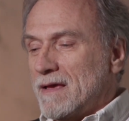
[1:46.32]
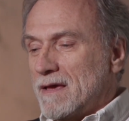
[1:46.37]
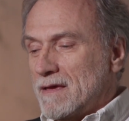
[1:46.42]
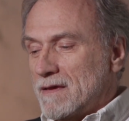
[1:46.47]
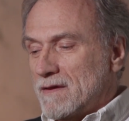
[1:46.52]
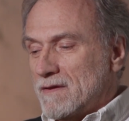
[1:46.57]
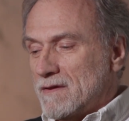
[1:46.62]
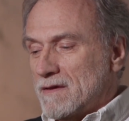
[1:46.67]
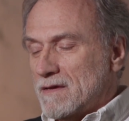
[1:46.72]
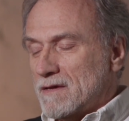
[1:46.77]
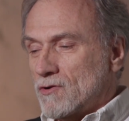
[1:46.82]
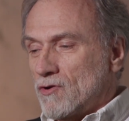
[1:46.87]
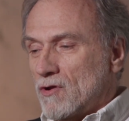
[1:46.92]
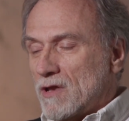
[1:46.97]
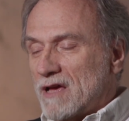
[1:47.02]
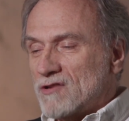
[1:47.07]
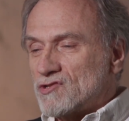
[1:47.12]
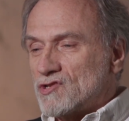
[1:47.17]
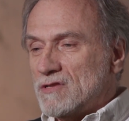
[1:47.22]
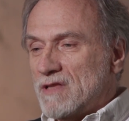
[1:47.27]
e,
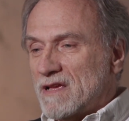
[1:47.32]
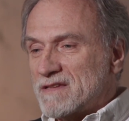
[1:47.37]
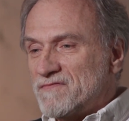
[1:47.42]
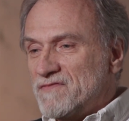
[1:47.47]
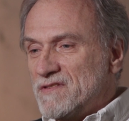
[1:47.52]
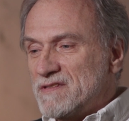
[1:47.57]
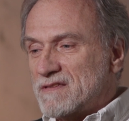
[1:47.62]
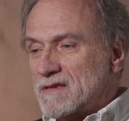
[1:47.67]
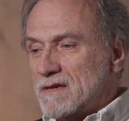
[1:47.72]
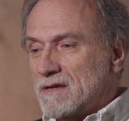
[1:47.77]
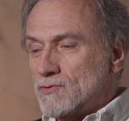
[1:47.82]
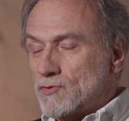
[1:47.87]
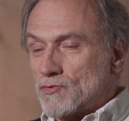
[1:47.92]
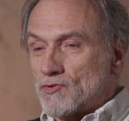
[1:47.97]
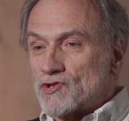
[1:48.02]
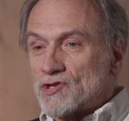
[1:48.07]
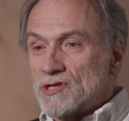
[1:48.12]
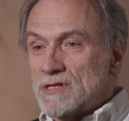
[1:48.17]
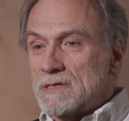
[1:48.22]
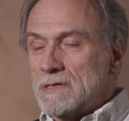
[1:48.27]
kolarzy, nazwiska,
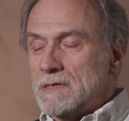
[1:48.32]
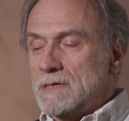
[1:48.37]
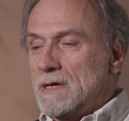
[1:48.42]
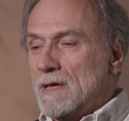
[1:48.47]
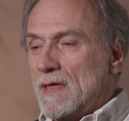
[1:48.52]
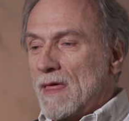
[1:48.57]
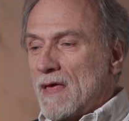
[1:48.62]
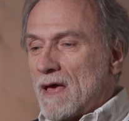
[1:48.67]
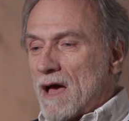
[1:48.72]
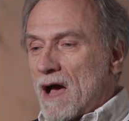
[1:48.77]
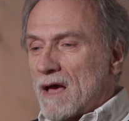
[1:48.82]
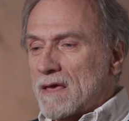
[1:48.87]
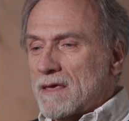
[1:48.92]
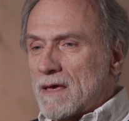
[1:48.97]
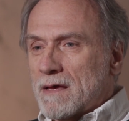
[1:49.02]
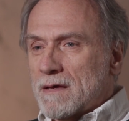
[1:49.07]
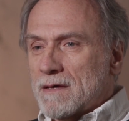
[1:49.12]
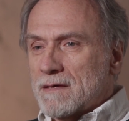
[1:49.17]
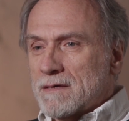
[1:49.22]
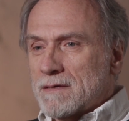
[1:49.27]
drużyny, a
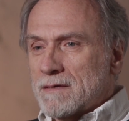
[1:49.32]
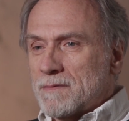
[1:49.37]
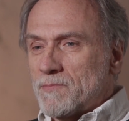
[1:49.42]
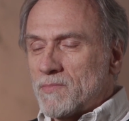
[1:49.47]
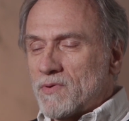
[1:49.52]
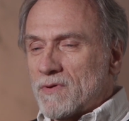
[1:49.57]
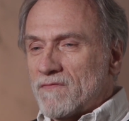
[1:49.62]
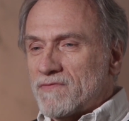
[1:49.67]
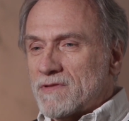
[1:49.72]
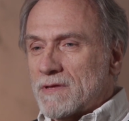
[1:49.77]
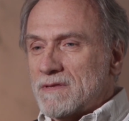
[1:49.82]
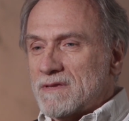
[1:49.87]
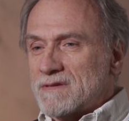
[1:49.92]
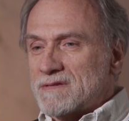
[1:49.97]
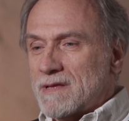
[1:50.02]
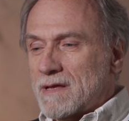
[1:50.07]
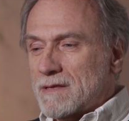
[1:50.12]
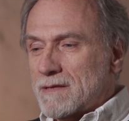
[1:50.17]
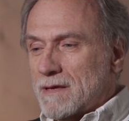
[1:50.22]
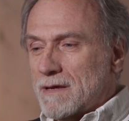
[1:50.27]
ja e, byłem wtedy
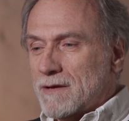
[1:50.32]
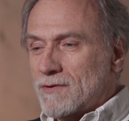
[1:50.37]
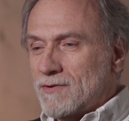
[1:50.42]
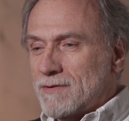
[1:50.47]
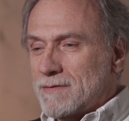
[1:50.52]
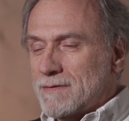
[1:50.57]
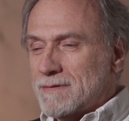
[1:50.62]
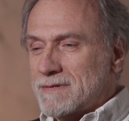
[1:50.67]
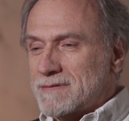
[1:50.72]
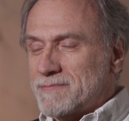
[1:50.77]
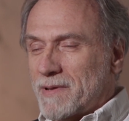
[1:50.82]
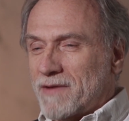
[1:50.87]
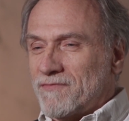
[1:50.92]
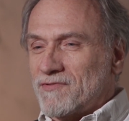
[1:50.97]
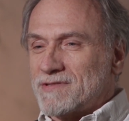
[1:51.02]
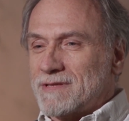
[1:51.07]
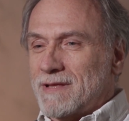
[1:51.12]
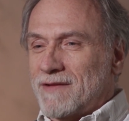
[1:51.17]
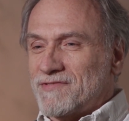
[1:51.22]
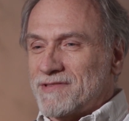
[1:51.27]
znany jako
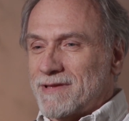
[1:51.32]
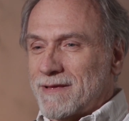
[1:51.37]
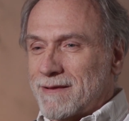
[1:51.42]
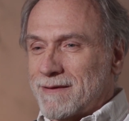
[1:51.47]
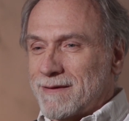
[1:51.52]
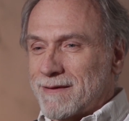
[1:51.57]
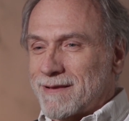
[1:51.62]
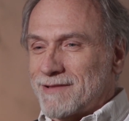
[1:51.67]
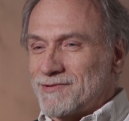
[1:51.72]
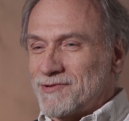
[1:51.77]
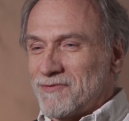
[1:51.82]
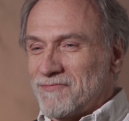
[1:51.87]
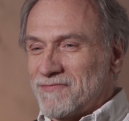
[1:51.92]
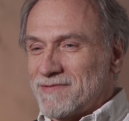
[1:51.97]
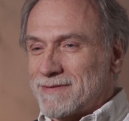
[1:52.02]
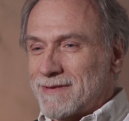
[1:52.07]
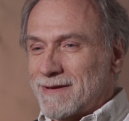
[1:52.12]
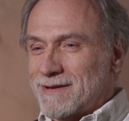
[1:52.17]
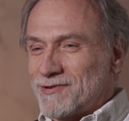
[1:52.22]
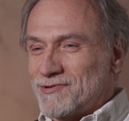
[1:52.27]
sprawozdawca
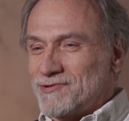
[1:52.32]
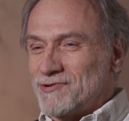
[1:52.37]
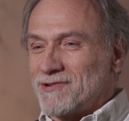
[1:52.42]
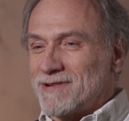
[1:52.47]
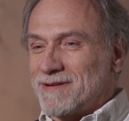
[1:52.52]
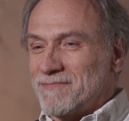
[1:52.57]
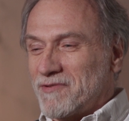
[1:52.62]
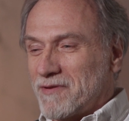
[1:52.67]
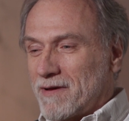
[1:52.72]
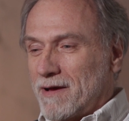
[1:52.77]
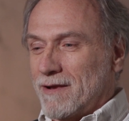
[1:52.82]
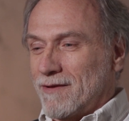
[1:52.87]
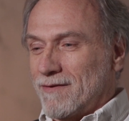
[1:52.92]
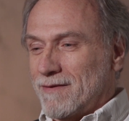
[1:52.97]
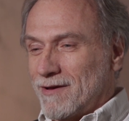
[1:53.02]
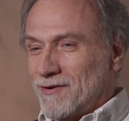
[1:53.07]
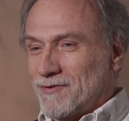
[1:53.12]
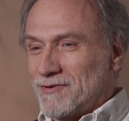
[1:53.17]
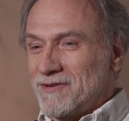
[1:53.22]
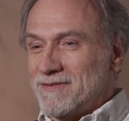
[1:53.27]
radiowy, tak, i ciągle mówię halo,
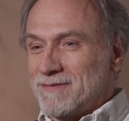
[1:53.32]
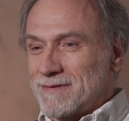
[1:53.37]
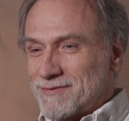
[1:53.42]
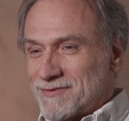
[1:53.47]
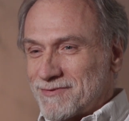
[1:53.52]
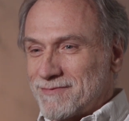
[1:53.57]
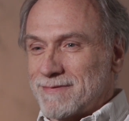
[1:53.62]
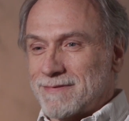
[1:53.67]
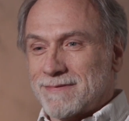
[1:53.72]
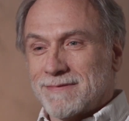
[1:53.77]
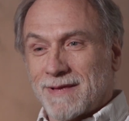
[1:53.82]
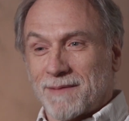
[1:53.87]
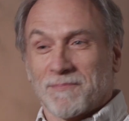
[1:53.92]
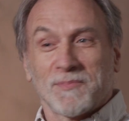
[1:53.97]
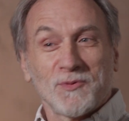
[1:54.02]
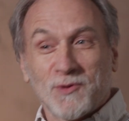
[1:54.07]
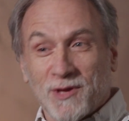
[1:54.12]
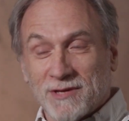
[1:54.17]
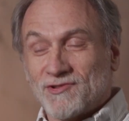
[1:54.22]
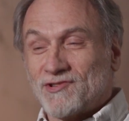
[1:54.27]
halo, halo. Tu, tak
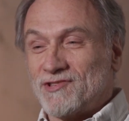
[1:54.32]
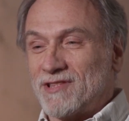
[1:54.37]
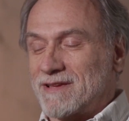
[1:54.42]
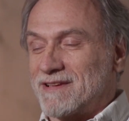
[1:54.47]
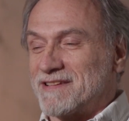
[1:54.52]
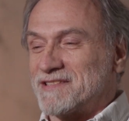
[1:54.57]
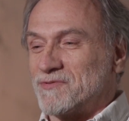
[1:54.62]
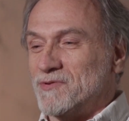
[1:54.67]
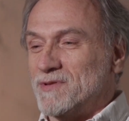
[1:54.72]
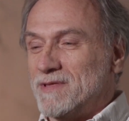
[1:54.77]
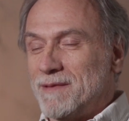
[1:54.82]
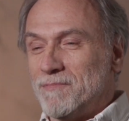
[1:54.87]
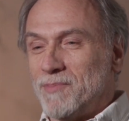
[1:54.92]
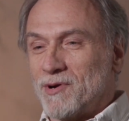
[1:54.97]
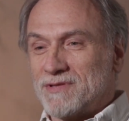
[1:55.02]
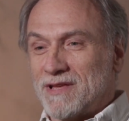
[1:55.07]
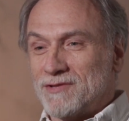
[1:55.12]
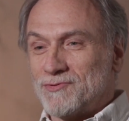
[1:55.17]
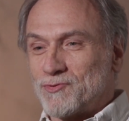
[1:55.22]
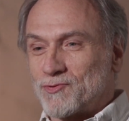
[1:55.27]
był kiedyś taki słynny
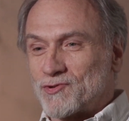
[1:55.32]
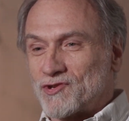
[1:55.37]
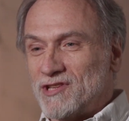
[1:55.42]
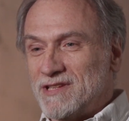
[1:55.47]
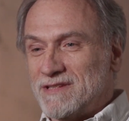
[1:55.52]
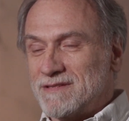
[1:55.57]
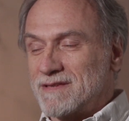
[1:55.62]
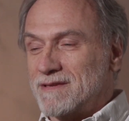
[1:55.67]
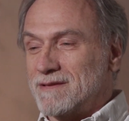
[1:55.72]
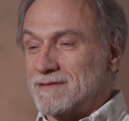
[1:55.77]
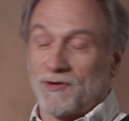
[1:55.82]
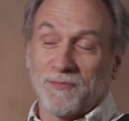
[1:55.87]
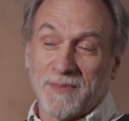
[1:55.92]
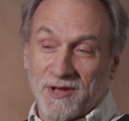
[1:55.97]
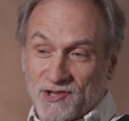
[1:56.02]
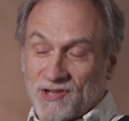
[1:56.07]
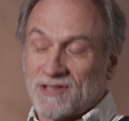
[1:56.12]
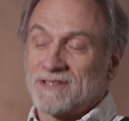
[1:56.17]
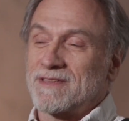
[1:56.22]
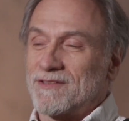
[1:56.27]
Bogdan Tuszyński,
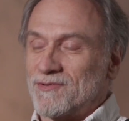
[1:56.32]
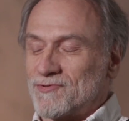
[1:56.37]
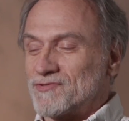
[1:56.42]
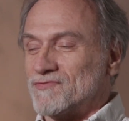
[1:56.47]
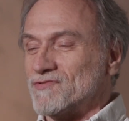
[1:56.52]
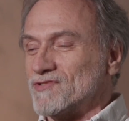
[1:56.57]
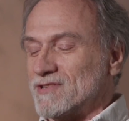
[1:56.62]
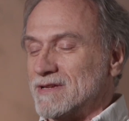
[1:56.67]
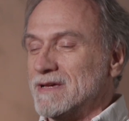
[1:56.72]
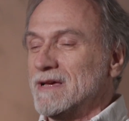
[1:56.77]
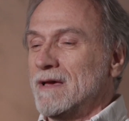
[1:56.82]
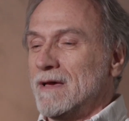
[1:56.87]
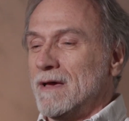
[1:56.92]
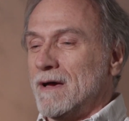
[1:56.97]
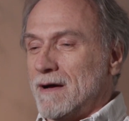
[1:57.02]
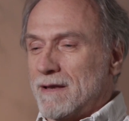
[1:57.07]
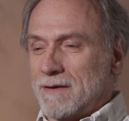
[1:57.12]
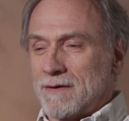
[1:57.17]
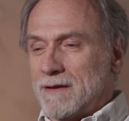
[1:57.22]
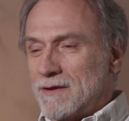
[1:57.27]
Tomaszewski oczywiście,
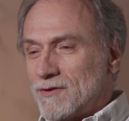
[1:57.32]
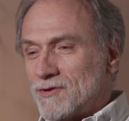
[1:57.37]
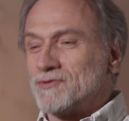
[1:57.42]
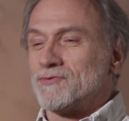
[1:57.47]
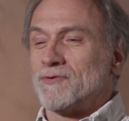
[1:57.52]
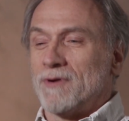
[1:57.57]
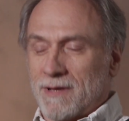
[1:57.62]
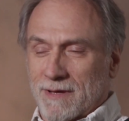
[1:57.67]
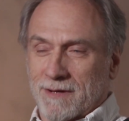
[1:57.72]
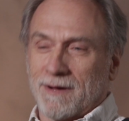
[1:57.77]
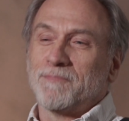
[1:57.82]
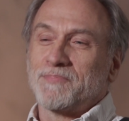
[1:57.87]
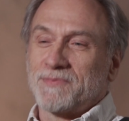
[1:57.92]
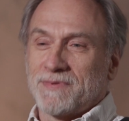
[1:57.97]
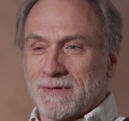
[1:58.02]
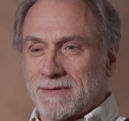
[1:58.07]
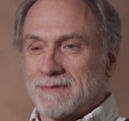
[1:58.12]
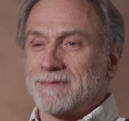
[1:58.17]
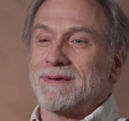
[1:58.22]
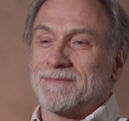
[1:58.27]
halo, halo, tu
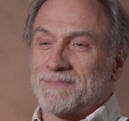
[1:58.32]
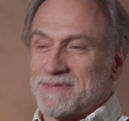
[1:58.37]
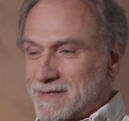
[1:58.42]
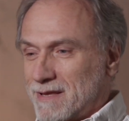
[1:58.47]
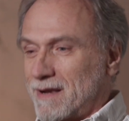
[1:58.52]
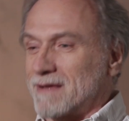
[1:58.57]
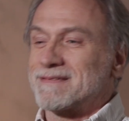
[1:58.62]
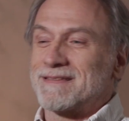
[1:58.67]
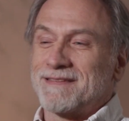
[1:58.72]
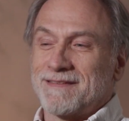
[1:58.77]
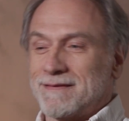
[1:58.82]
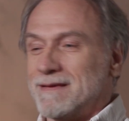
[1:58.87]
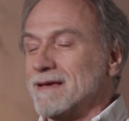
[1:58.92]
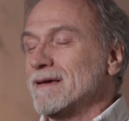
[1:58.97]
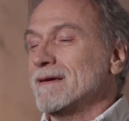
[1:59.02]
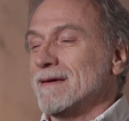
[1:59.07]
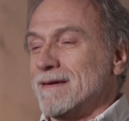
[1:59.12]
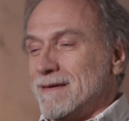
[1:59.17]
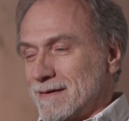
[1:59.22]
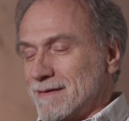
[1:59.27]
helikopter, tam z trasy
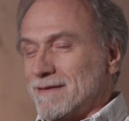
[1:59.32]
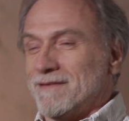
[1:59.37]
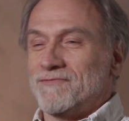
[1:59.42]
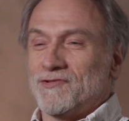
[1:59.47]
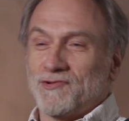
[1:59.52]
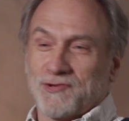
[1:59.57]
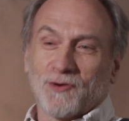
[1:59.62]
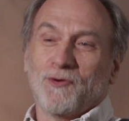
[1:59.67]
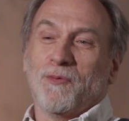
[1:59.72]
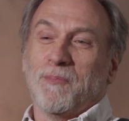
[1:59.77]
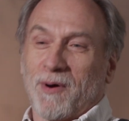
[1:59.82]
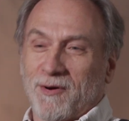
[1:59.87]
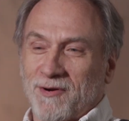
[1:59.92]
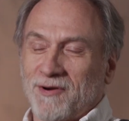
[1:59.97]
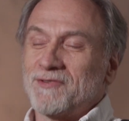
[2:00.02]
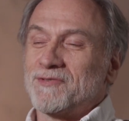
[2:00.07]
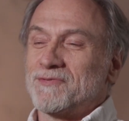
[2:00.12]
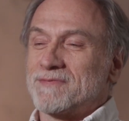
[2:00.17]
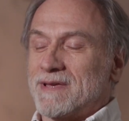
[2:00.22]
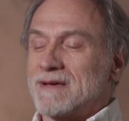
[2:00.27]
e, wyścigu
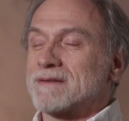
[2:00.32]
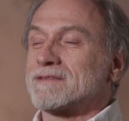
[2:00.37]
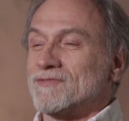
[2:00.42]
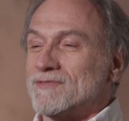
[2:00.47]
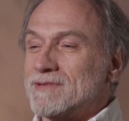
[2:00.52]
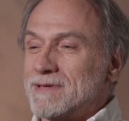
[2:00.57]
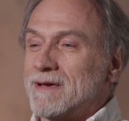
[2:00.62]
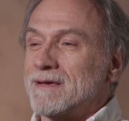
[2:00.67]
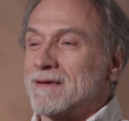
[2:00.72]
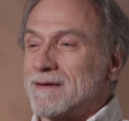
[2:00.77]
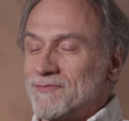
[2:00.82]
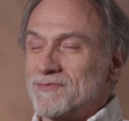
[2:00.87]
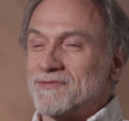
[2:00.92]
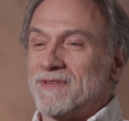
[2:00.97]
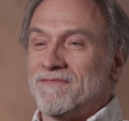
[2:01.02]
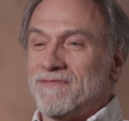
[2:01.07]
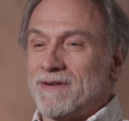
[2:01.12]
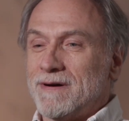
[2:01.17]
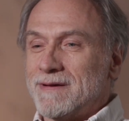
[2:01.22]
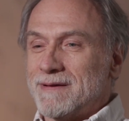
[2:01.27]
pokoju, tak, no ja
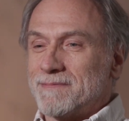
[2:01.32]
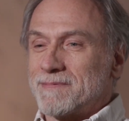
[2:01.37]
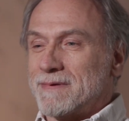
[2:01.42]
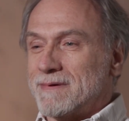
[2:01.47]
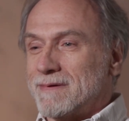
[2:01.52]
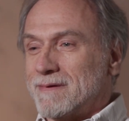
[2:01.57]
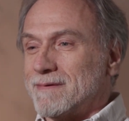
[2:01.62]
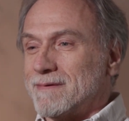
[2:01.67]
udawałem,